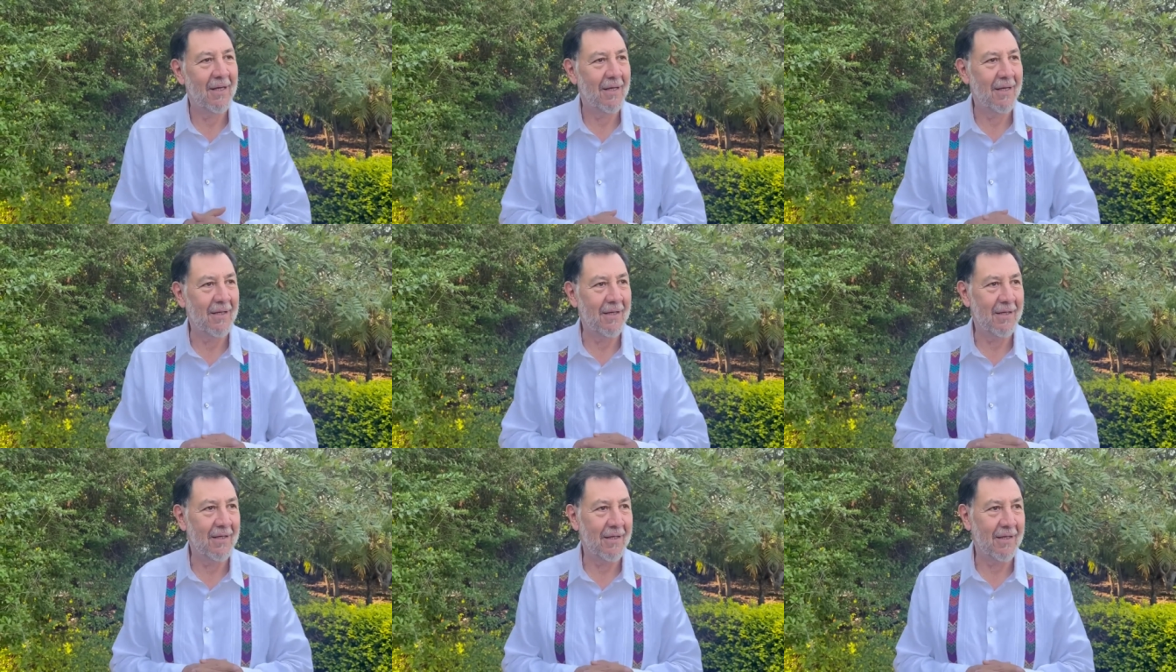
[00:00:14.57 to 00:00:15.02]

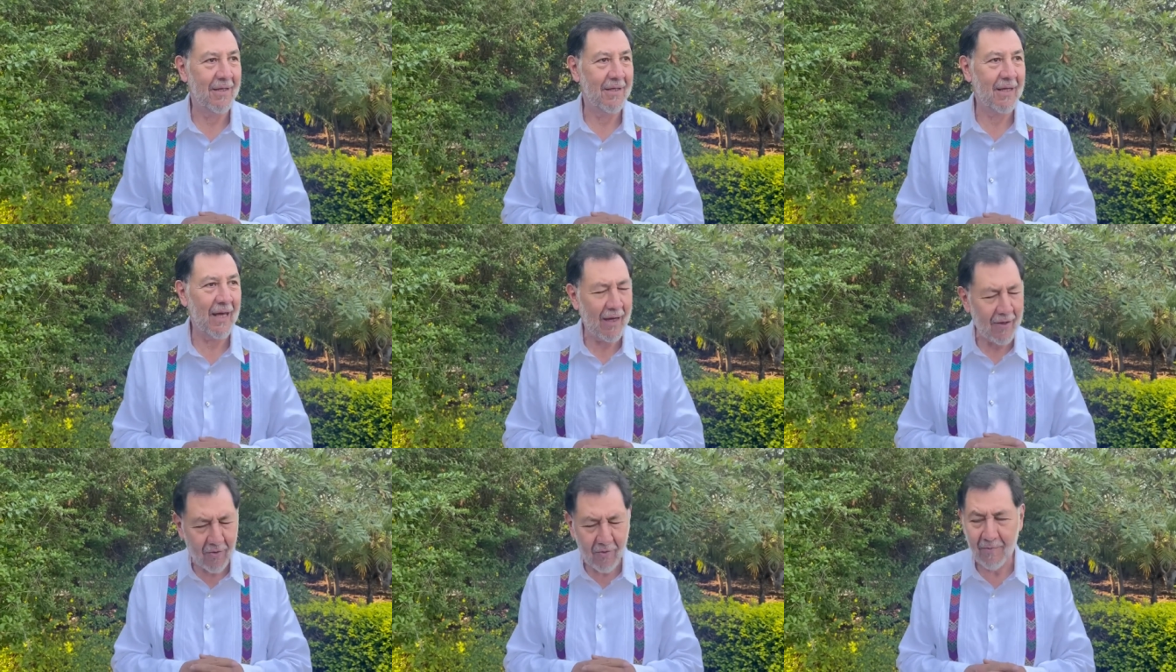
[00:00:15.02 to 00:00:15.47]
eh,
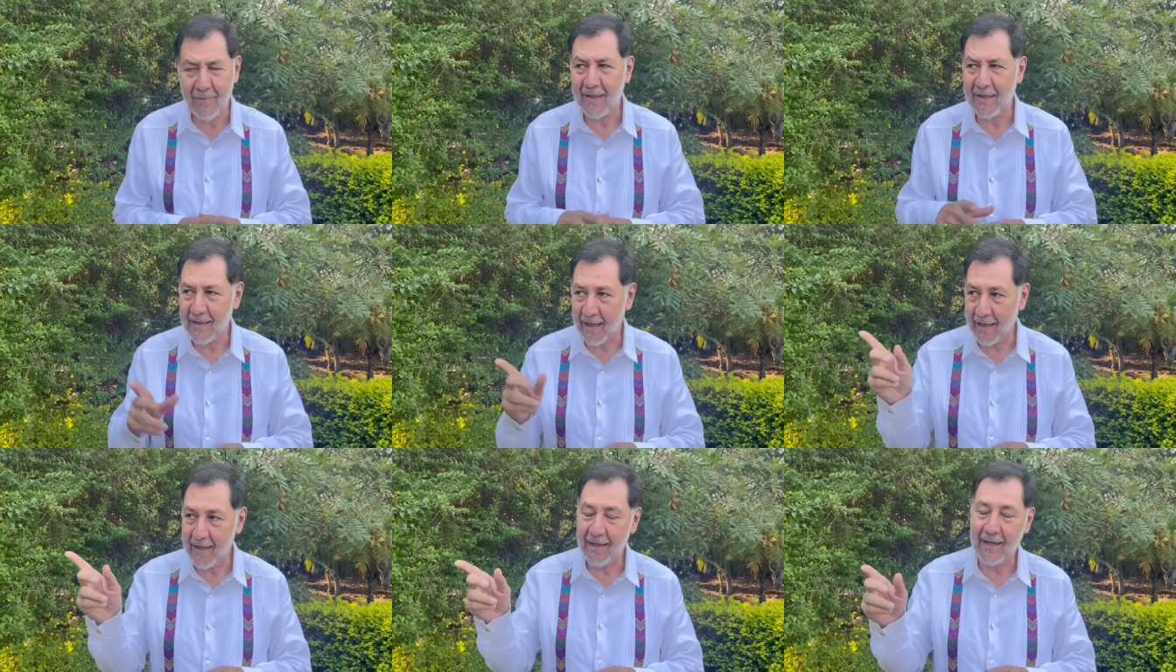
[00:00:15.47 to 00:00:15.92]
ya
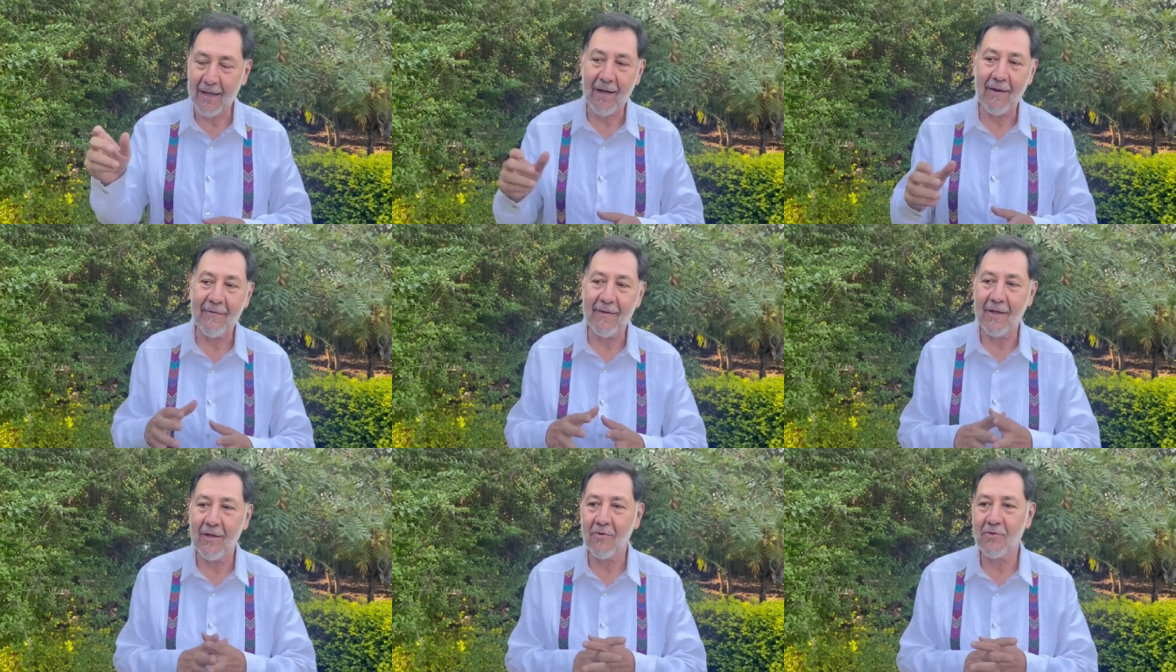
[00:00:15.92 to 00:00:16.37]
comentaré en la
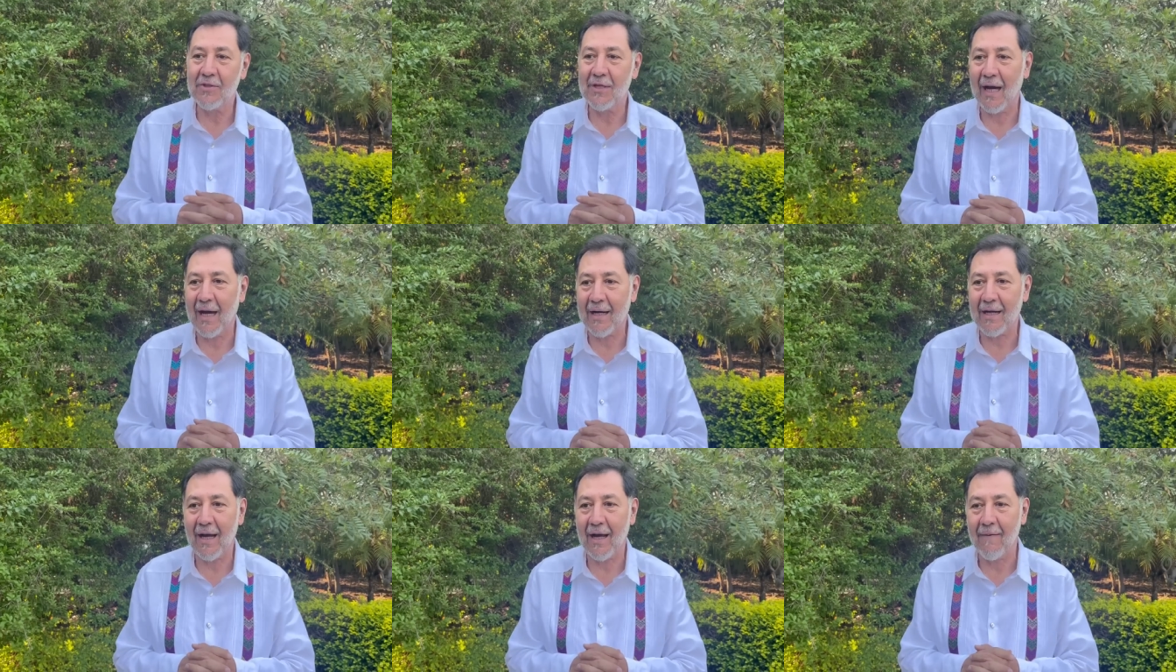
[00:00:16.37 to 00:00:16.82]

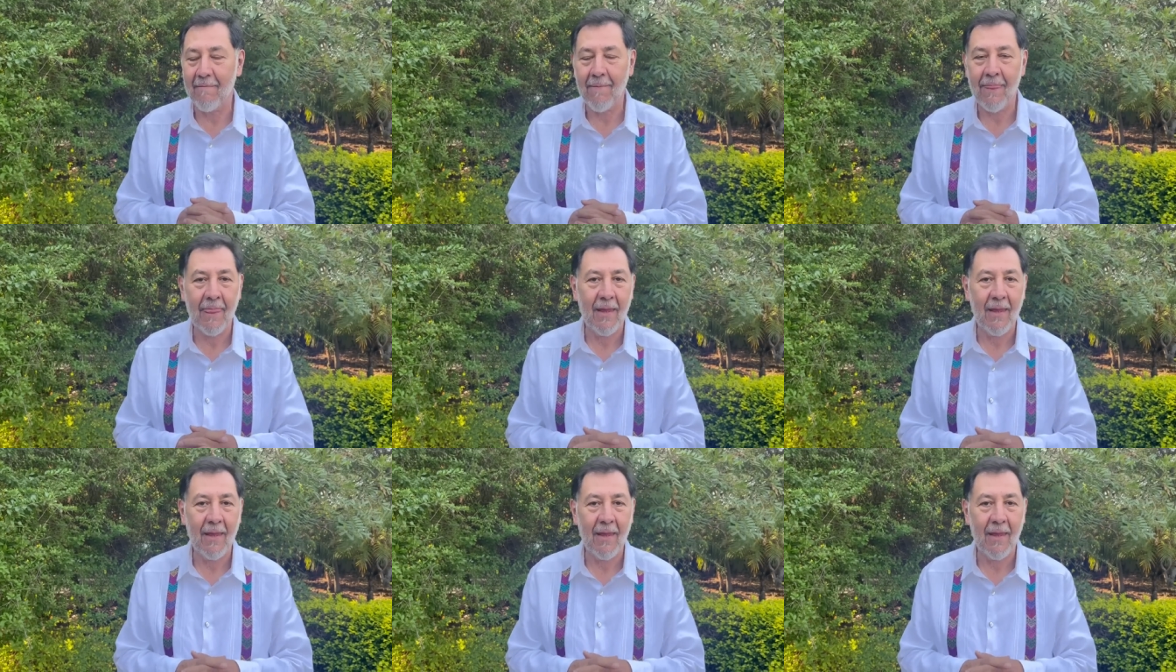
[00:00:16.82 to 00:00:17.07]
videocharla,